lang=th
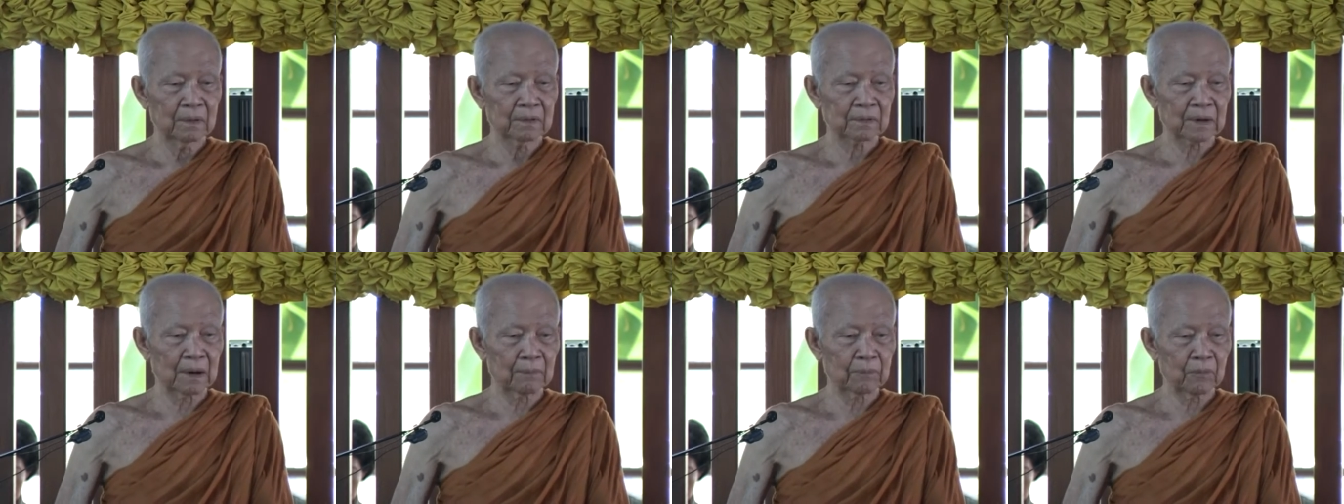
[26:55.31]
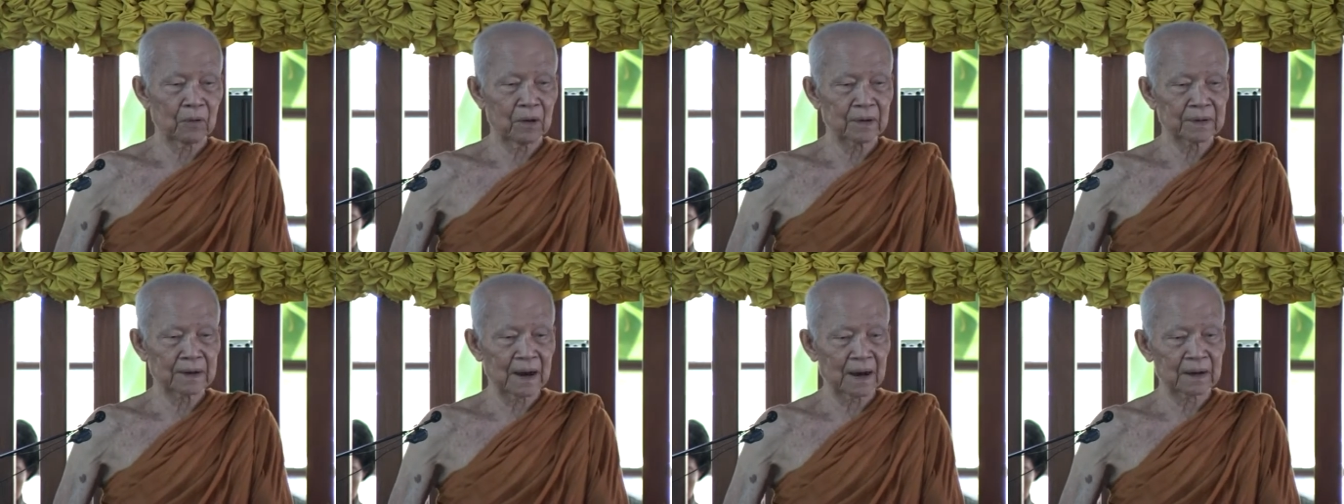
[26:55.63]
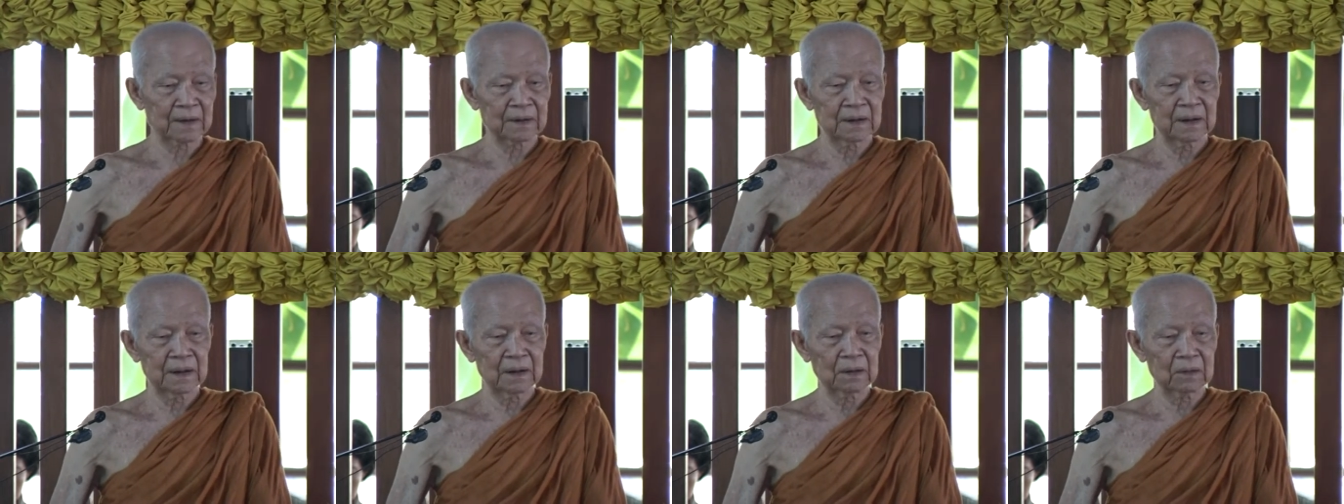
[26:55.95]
เฉพาะอย่า
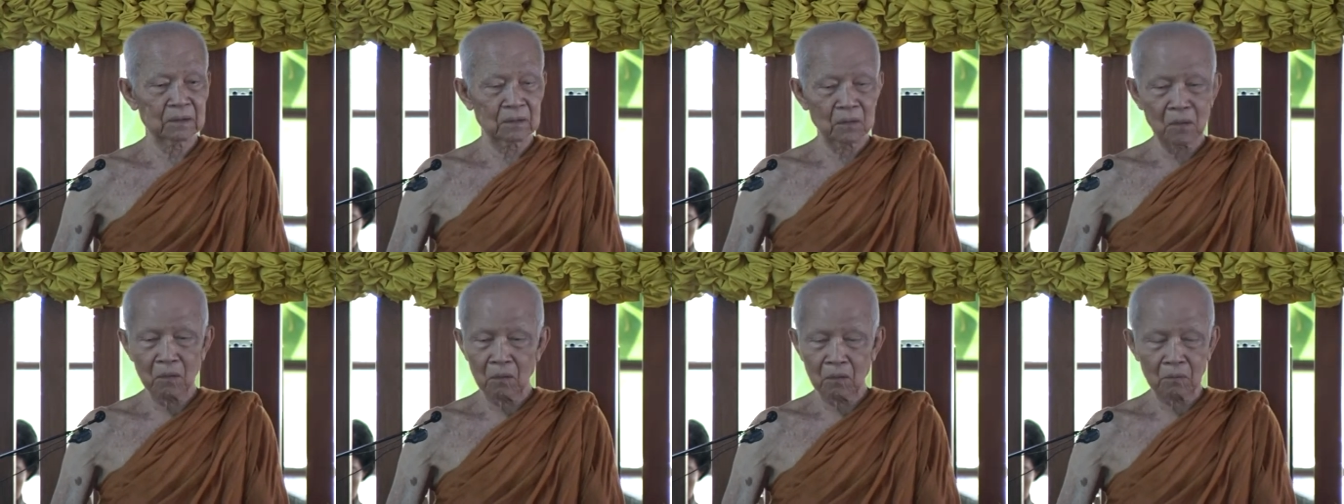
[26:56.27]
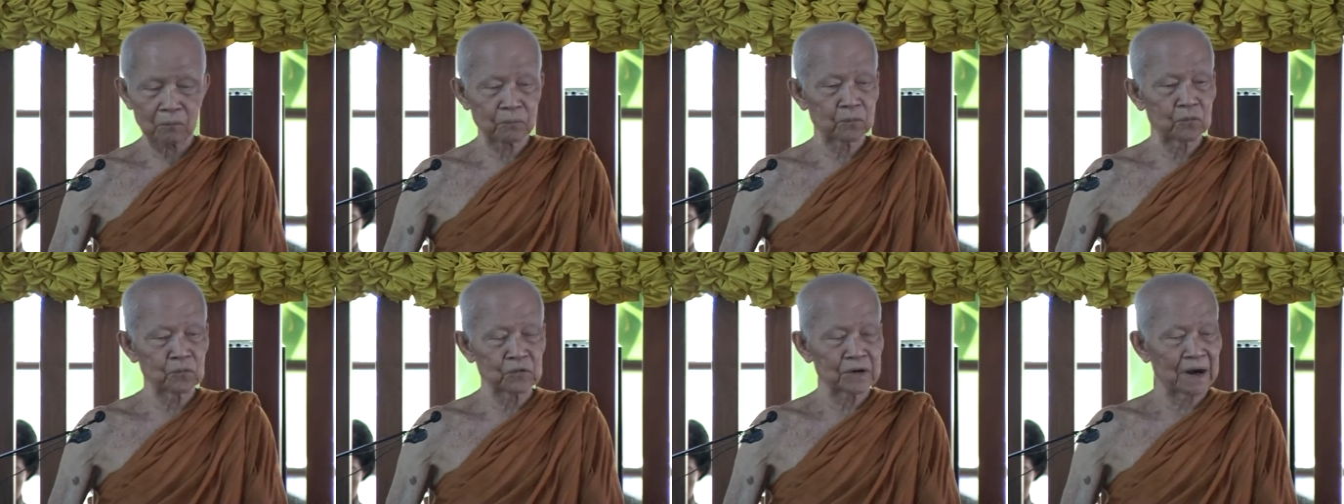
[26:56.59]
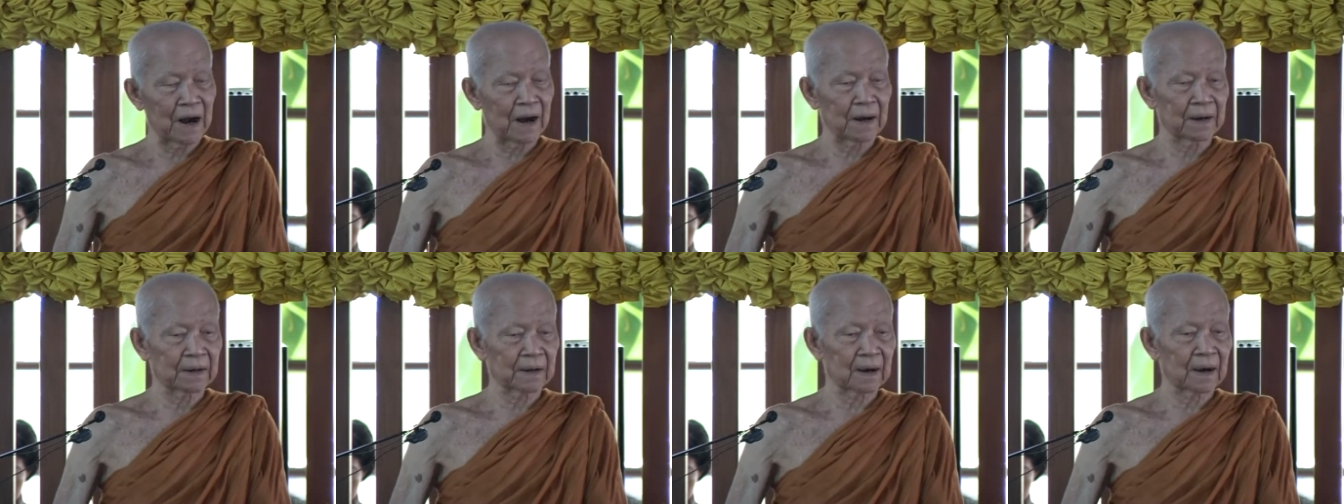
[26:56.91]
งยิ่งโลกผู้ให
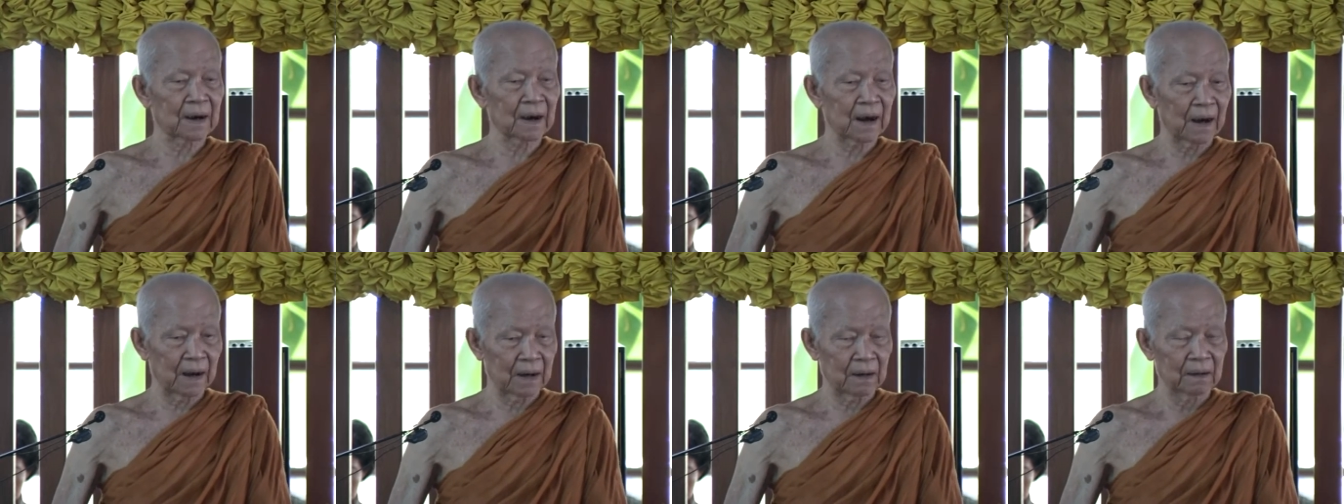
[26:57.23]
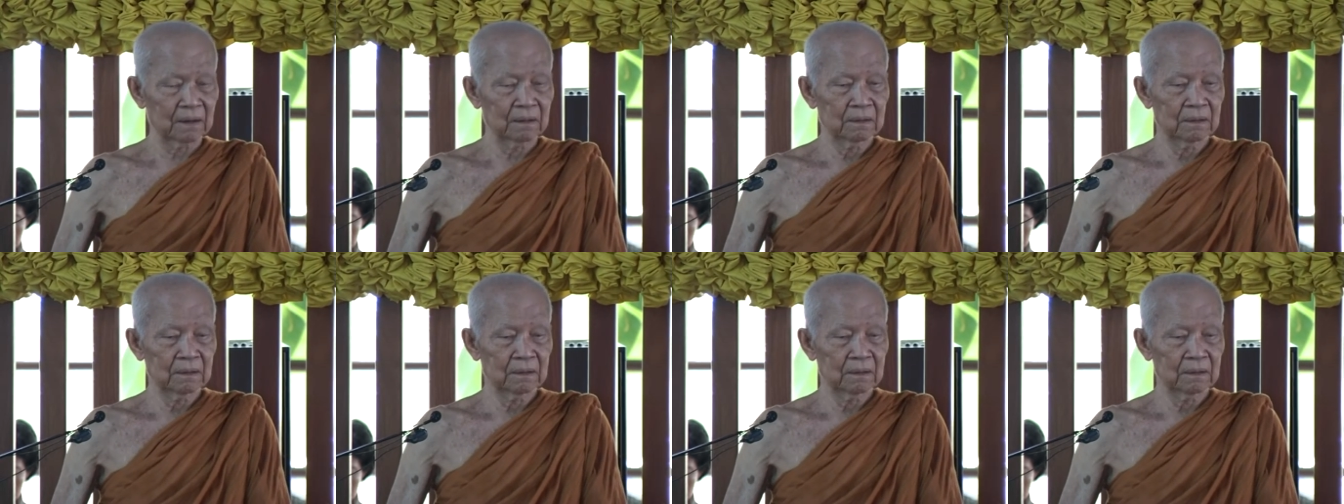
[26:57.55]
ญ่นั่นแหละ